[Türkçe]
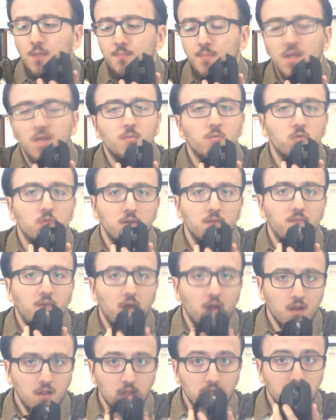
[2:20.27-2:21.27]
Peki bunların
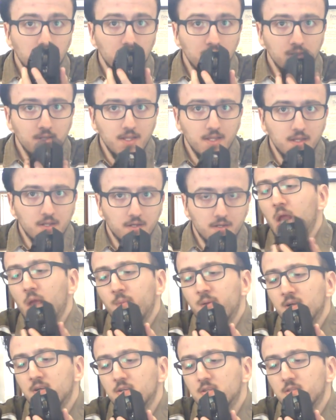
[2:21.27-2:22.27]
farklılıkları nedir?
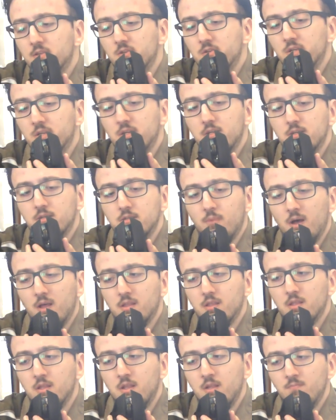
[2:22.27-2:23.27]
Hemen kısaca
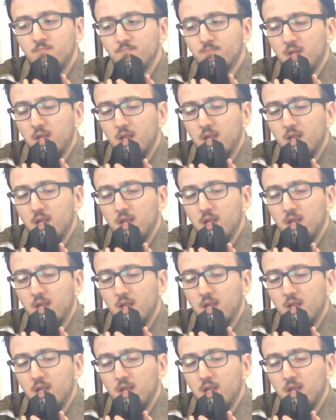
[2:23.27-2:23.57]
bahsedelim.